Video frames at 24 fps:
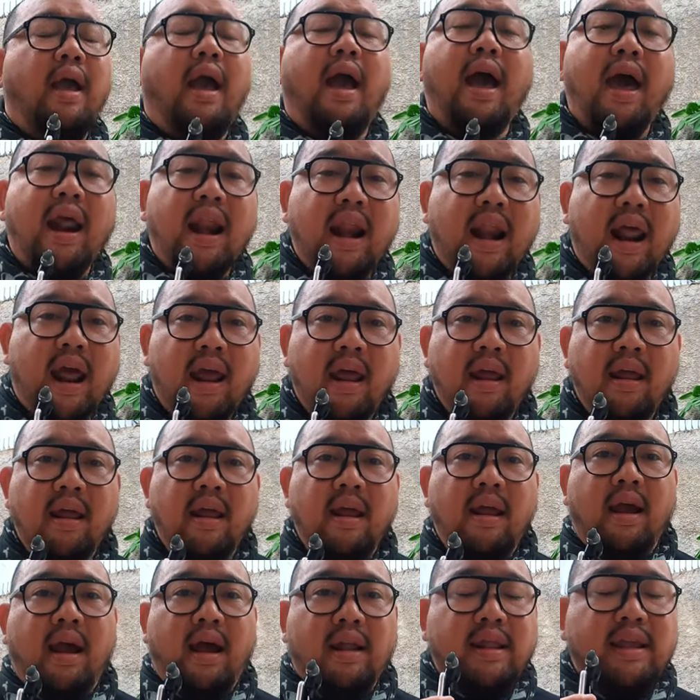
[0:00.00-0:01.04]
karena
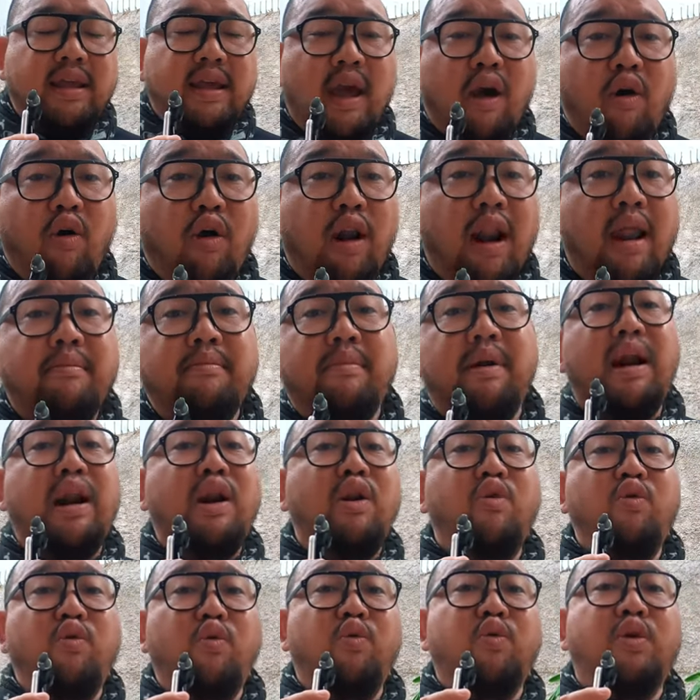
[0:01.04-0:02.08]
ketika kolam
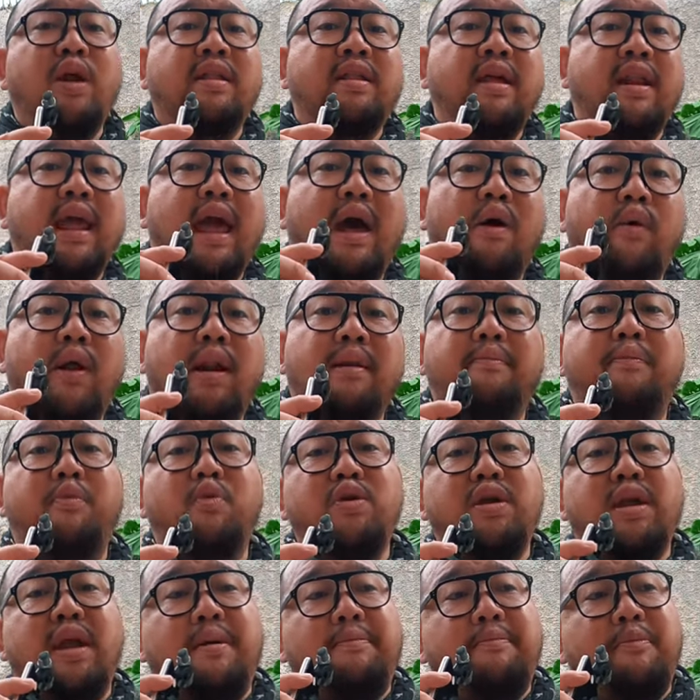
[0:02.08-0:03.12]
lu udah dari awal
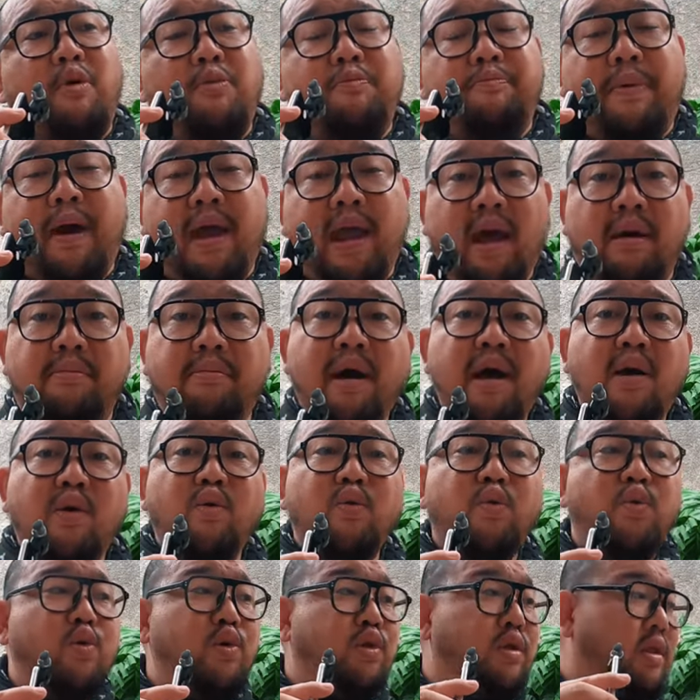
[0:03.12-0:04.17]
punya pompa yang
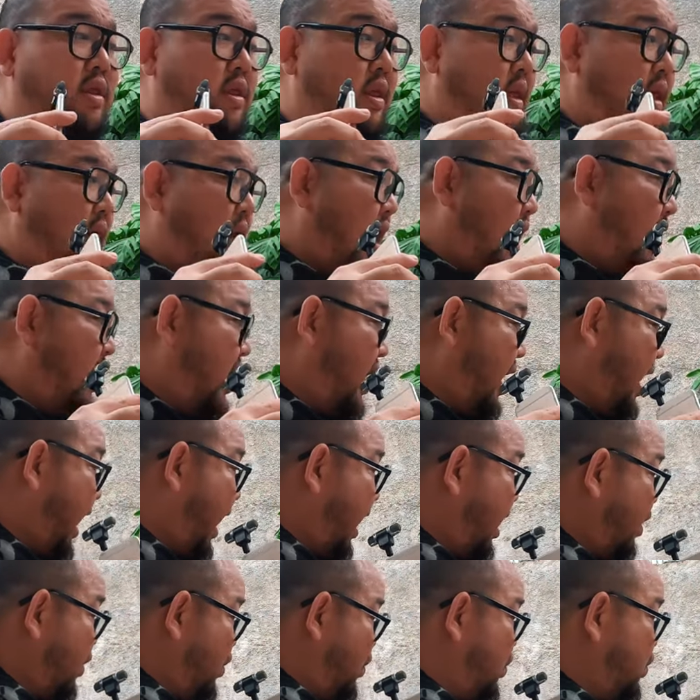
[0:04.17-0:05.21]
bagus, ada
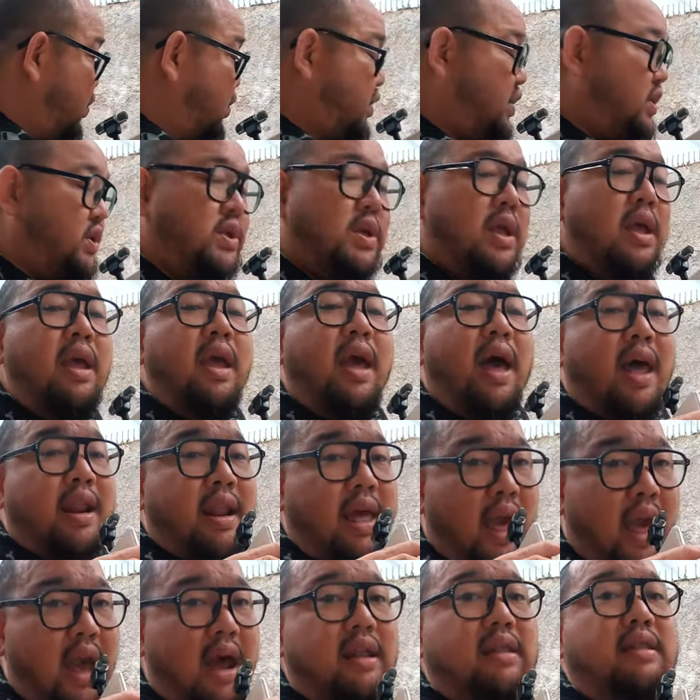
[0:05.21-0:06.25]
arus,
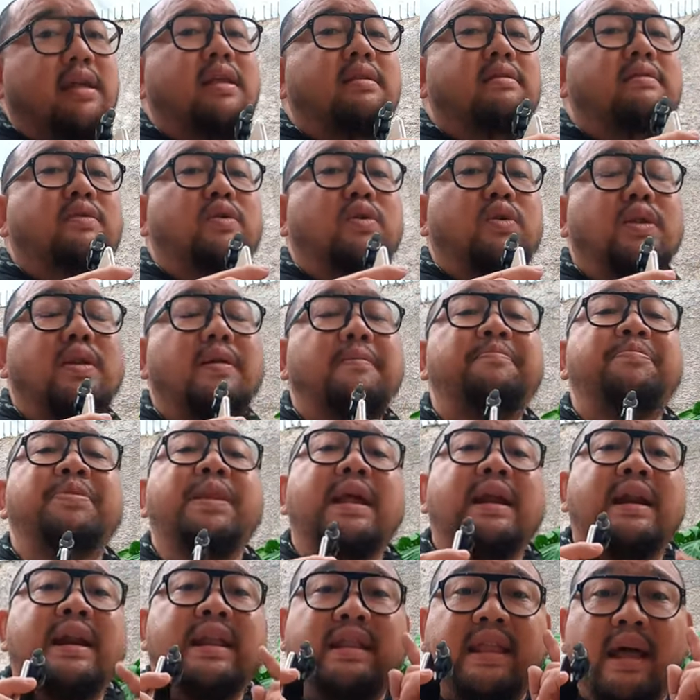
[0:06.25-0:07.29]
ada air terjun,
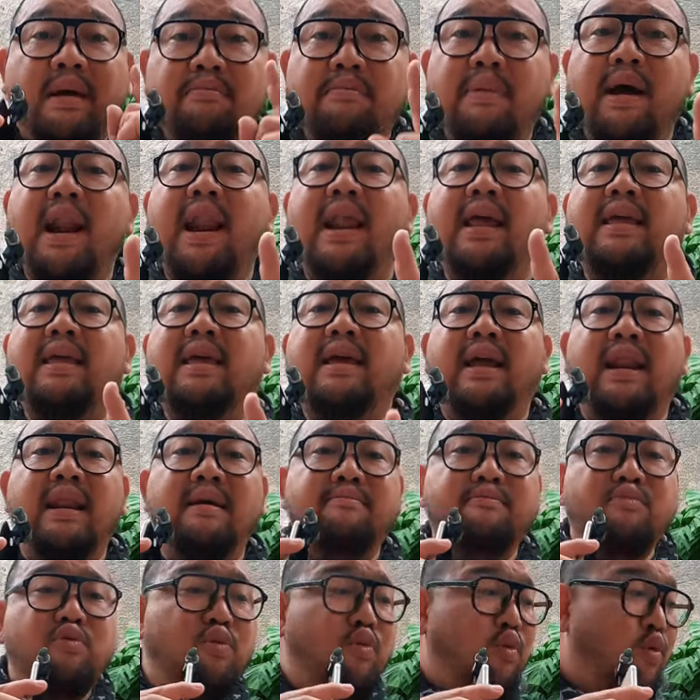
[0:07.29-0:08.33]
ditambah lagi
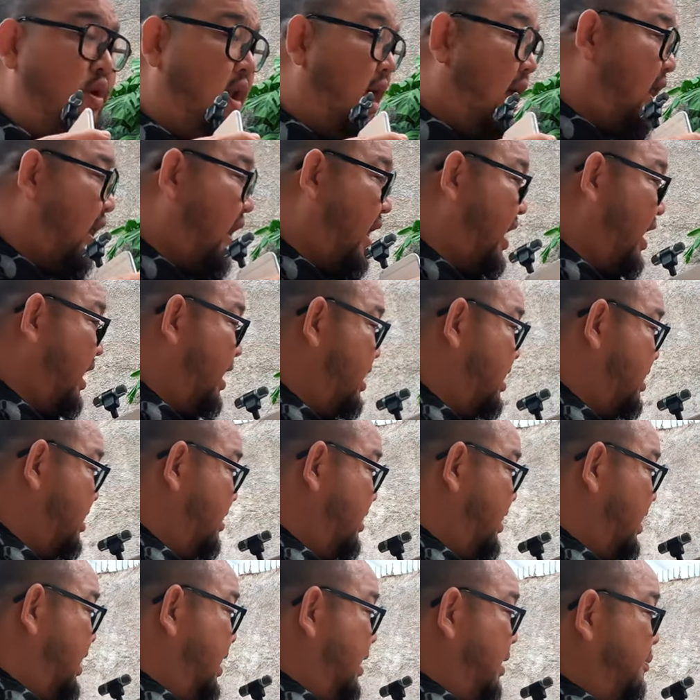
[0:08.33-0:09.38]
gelembung udara yang
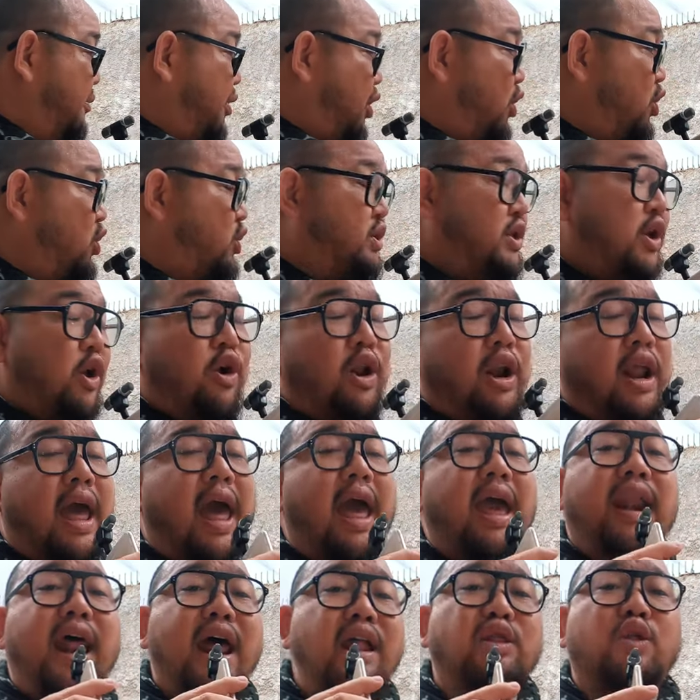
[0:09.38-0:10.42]
diproduksi oleh
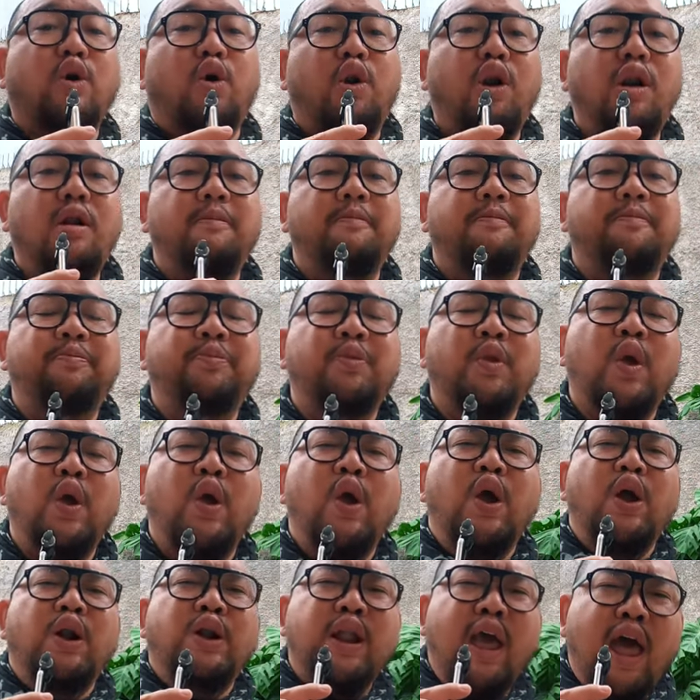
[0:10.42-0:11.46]
aerator,
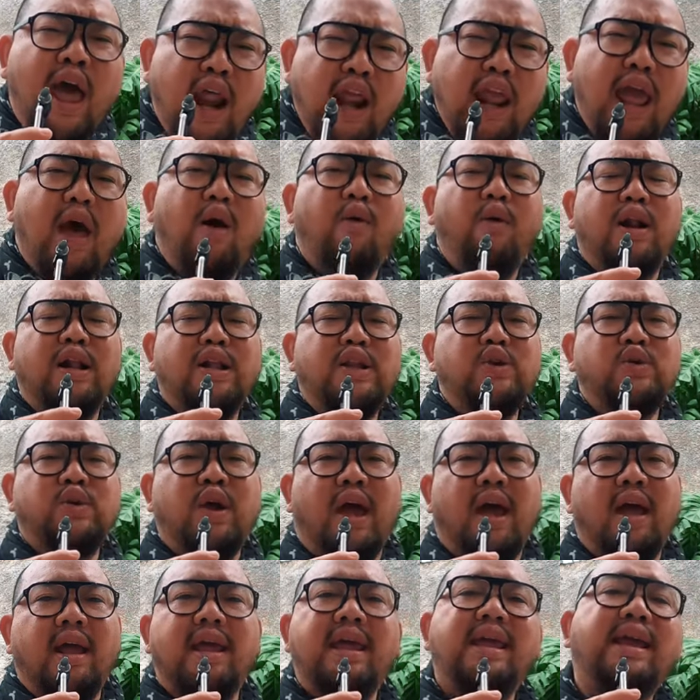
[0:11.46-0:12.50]
dari awal
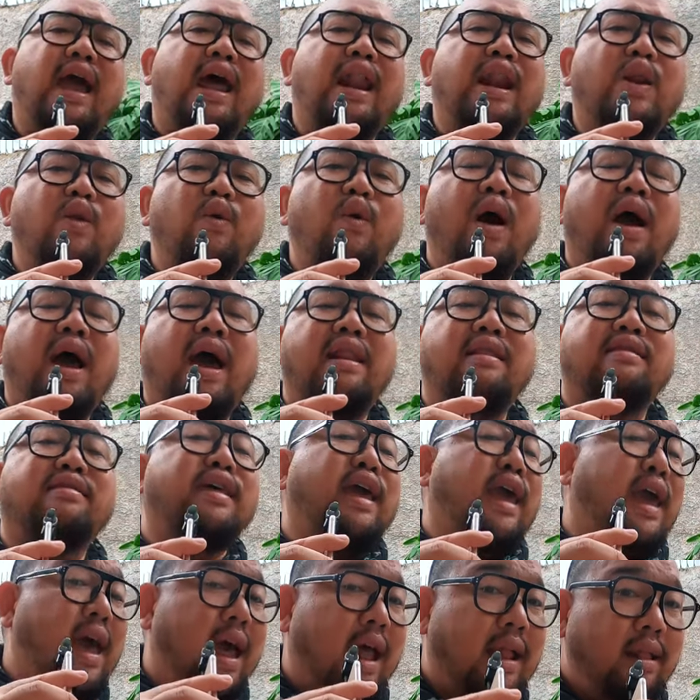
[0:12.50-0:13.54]
juga ikan lu akan
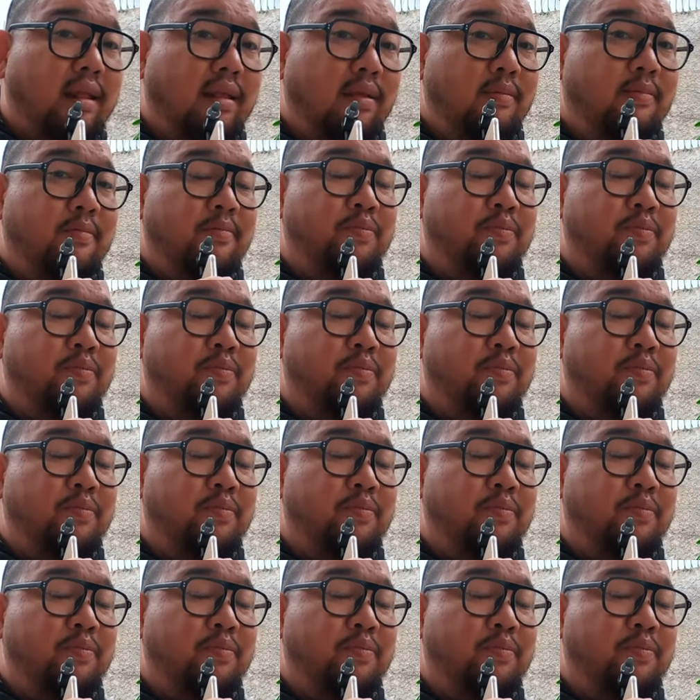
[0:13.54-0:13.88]
sehat,